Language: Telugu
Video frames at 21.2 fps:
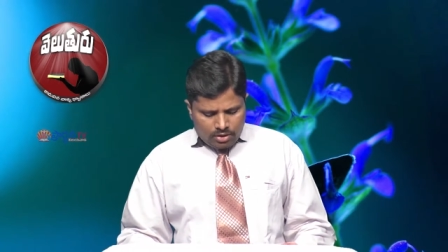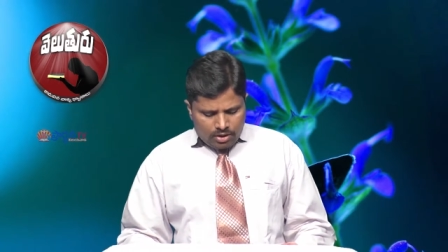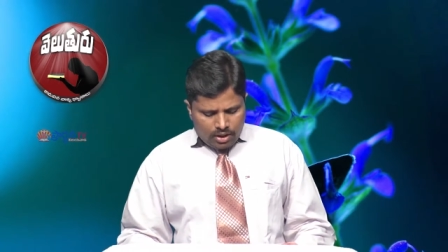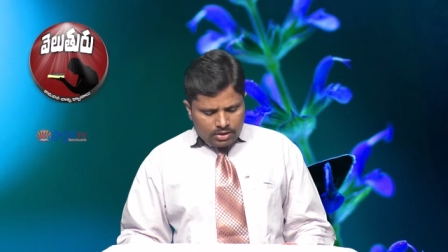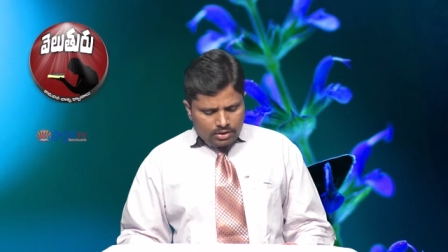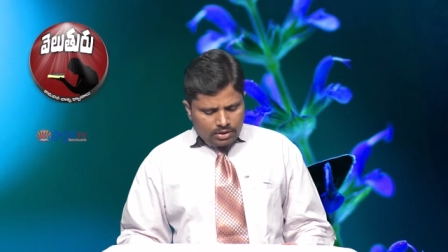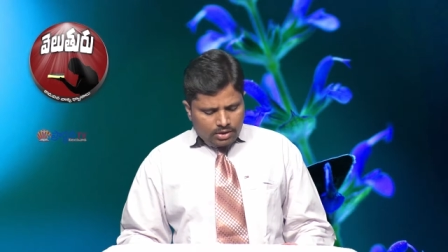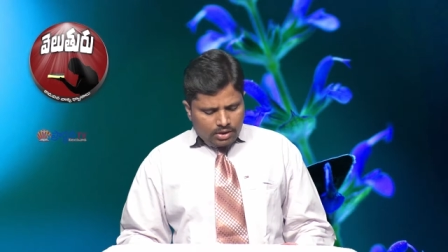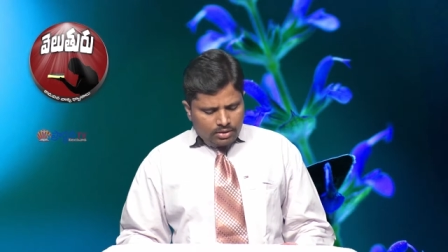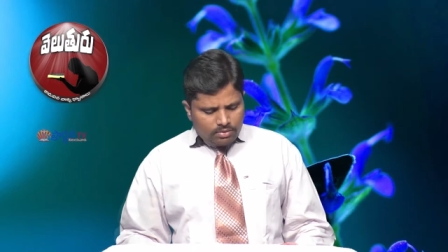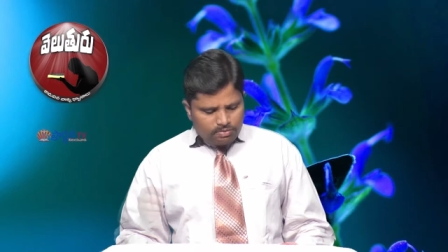
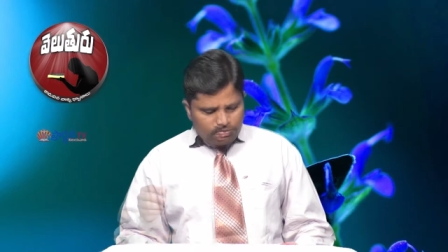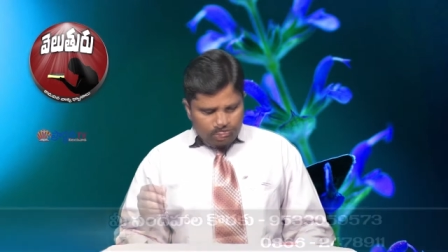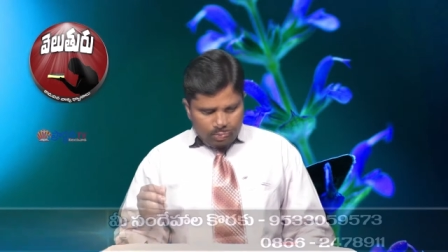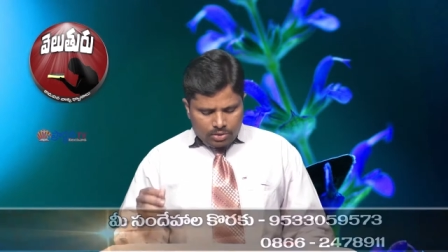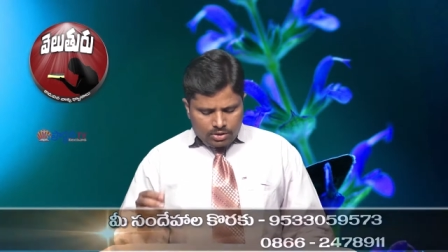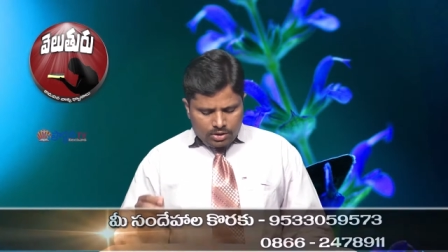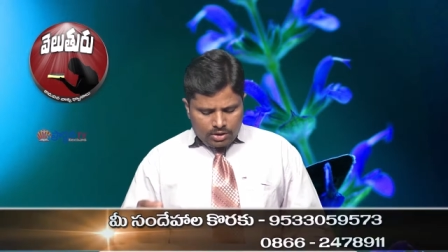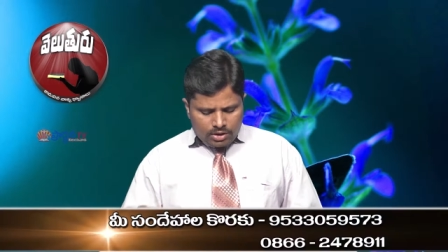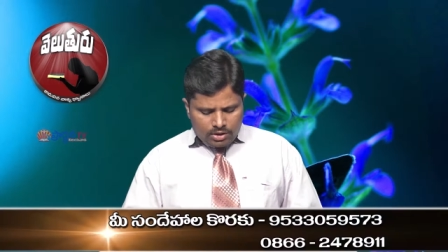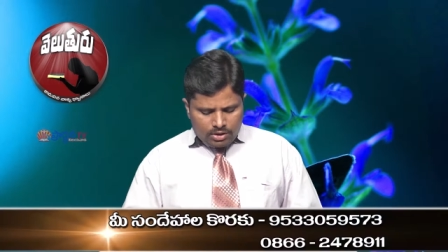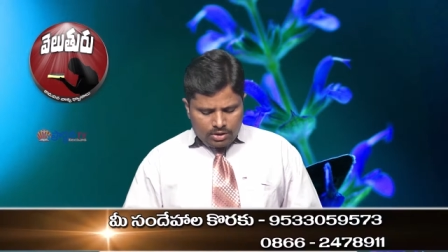అయితే
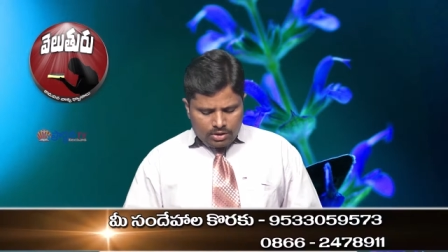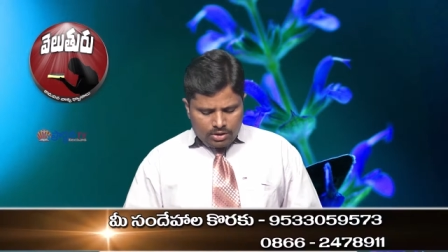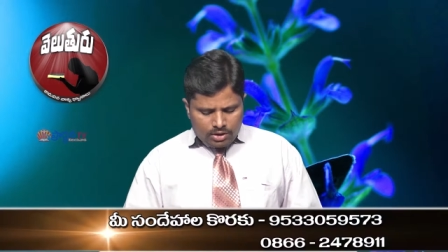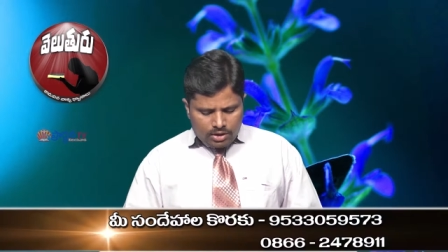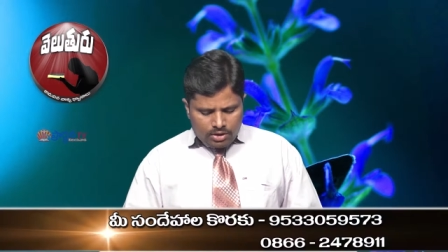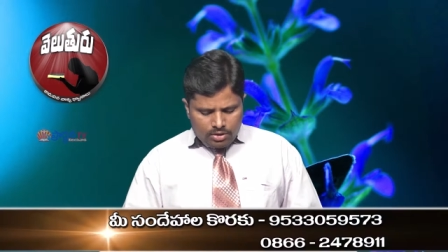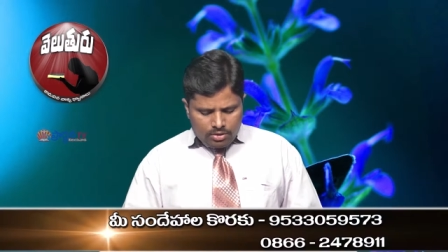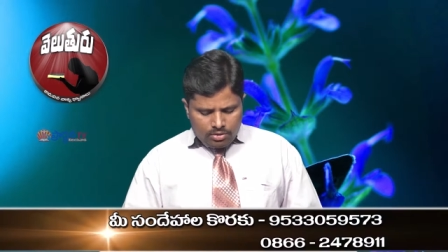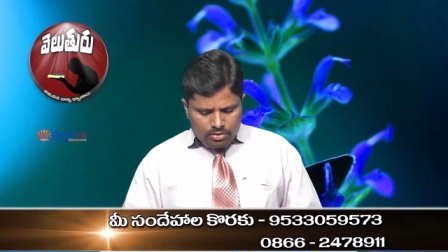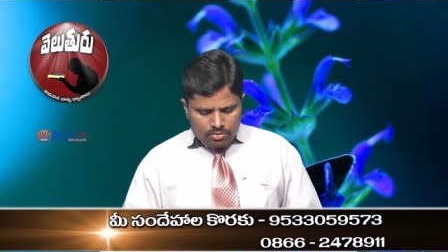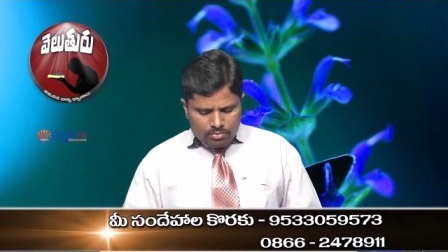మొదటి
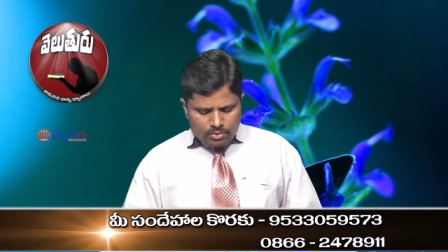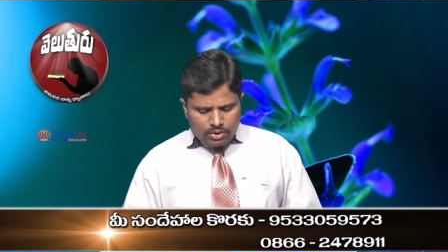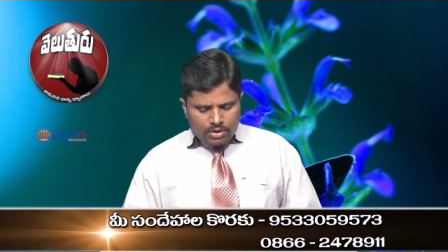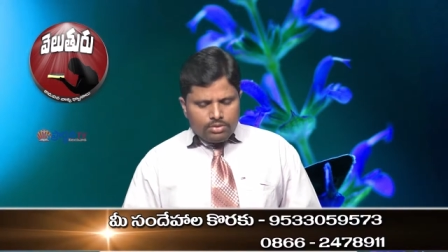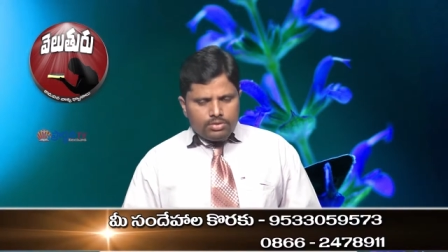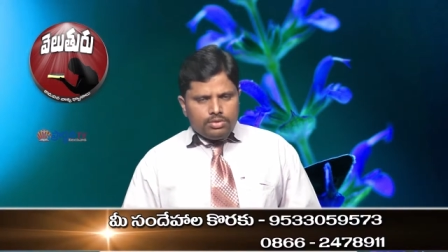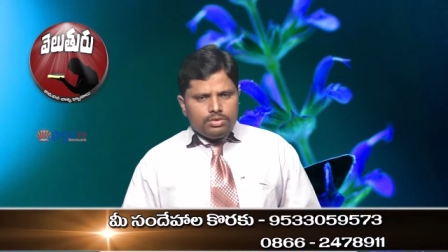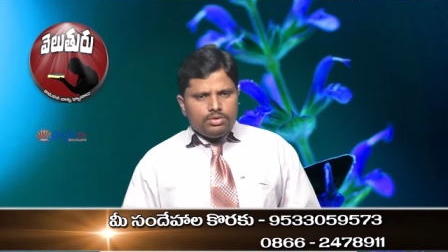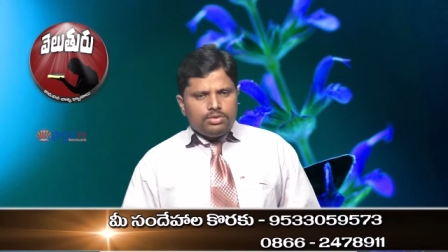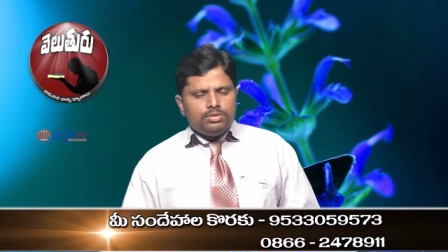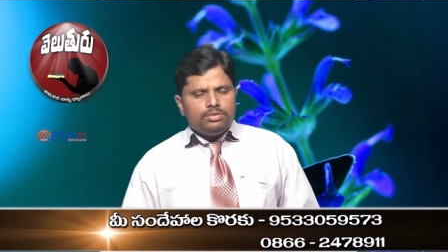రెండు
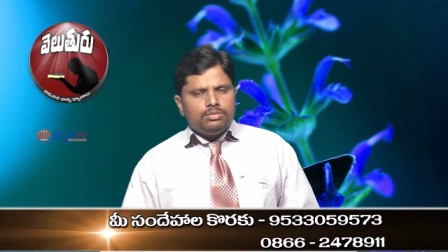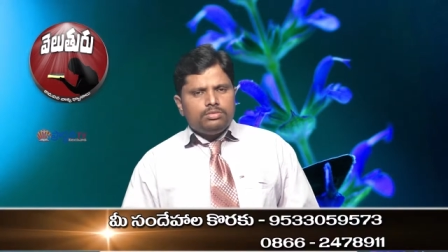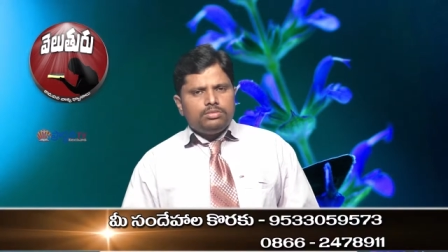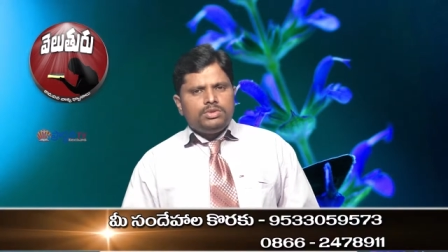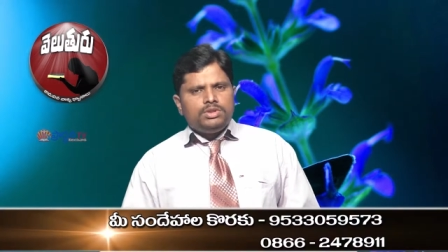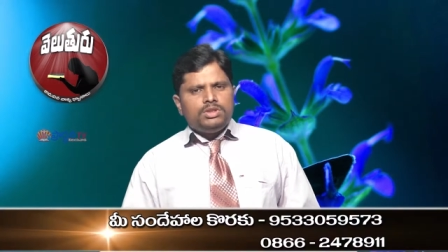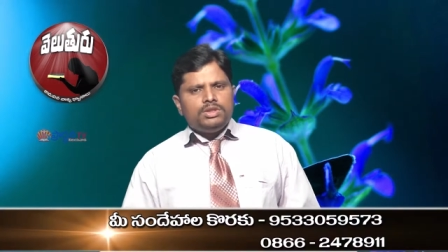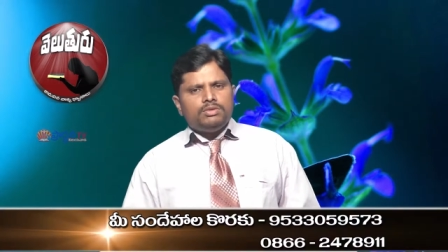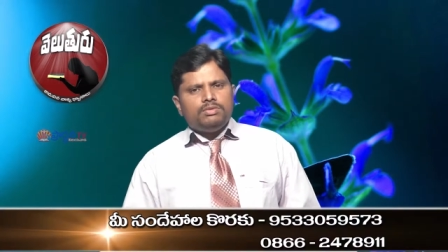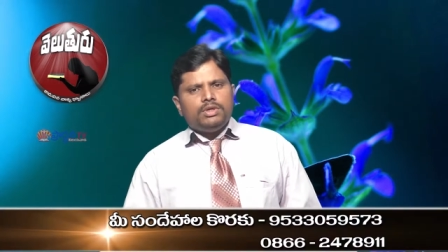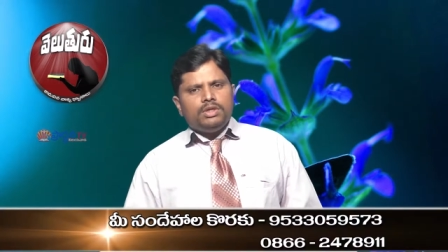మరియు
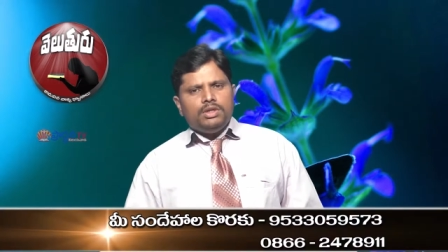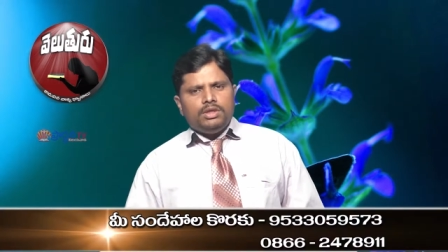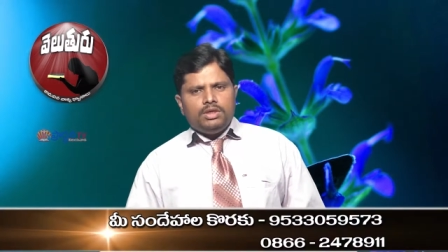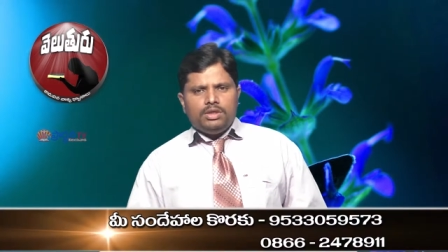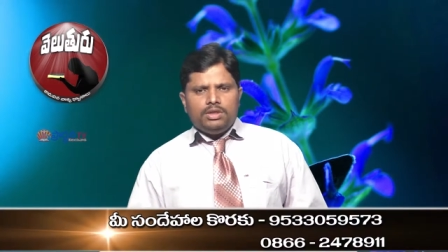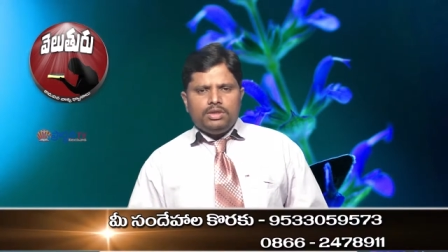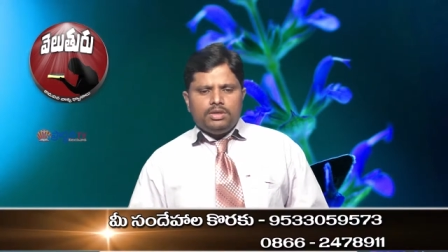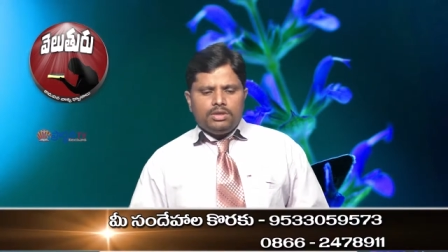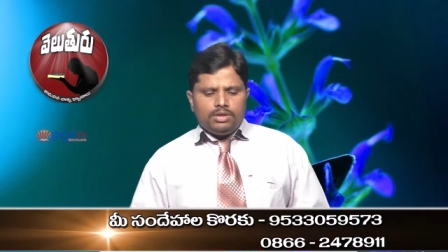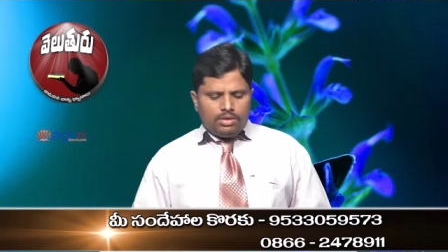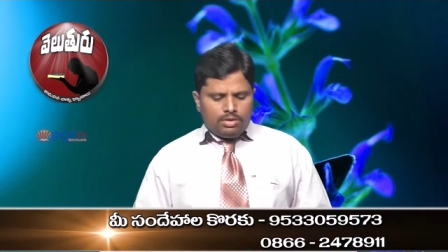చివరి
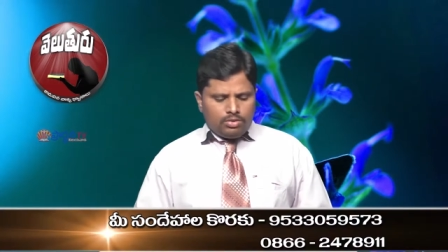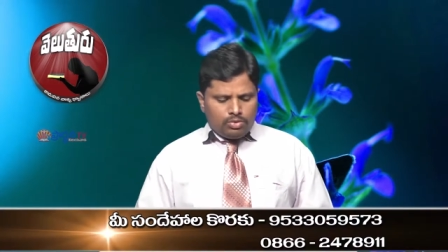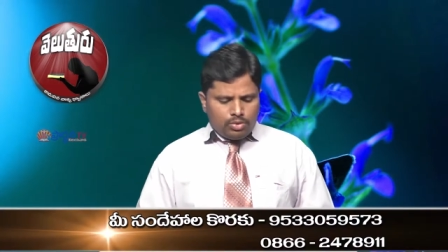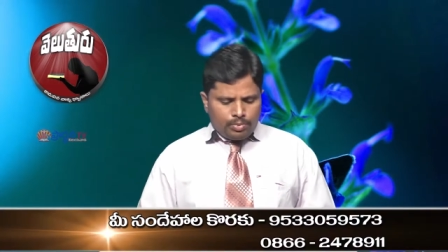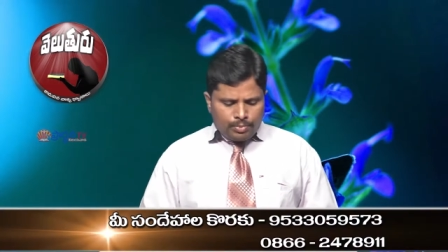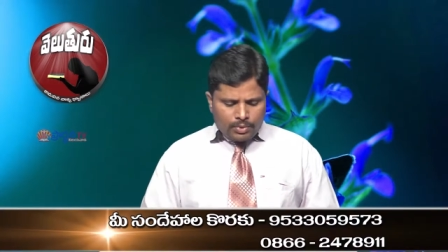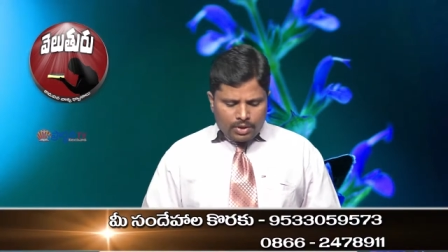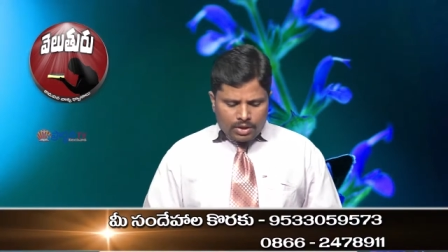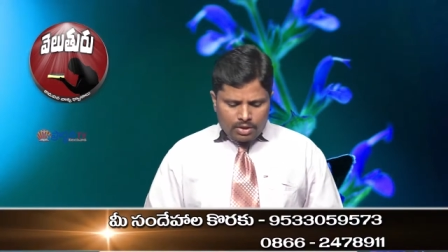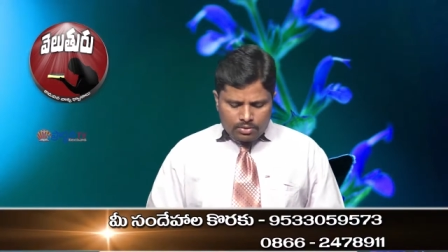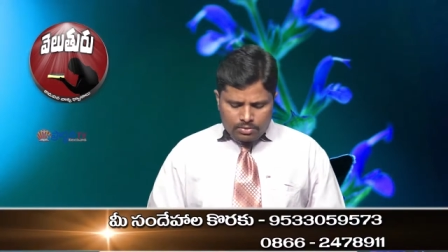
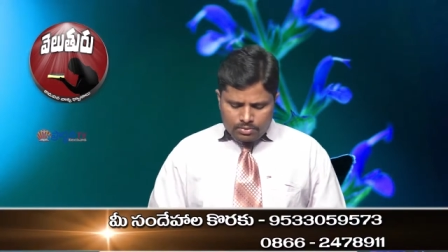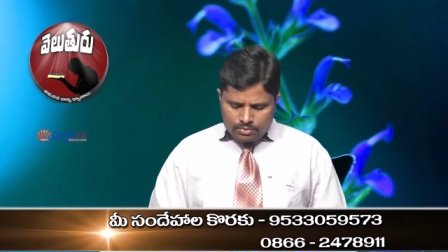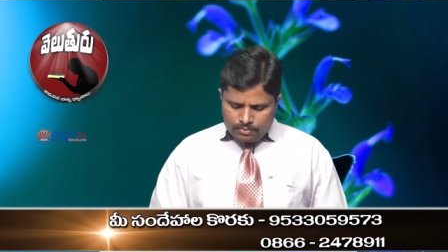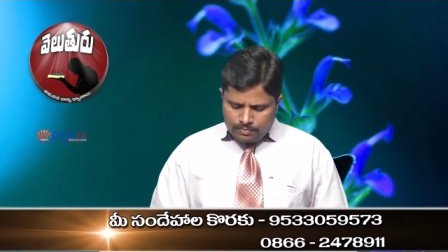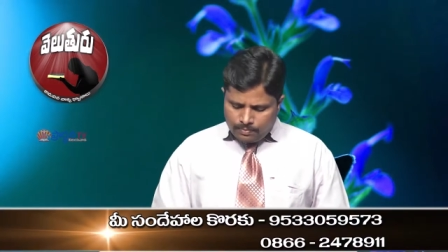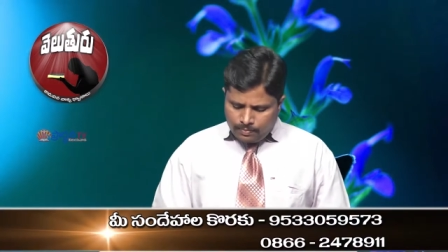ఉపమానం